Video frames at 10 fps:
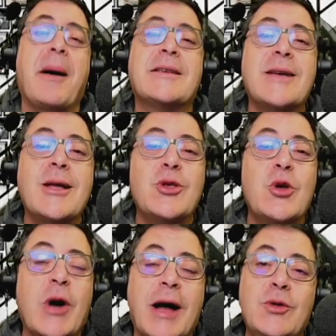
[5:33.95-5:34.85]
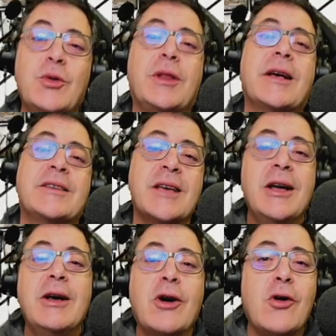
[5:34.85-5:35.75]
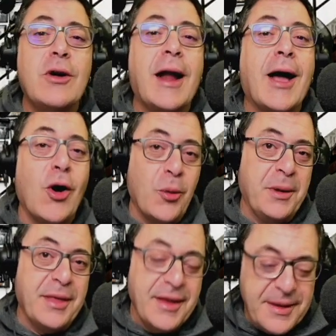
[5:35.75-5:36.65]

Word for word: pasando canutas con la COVID.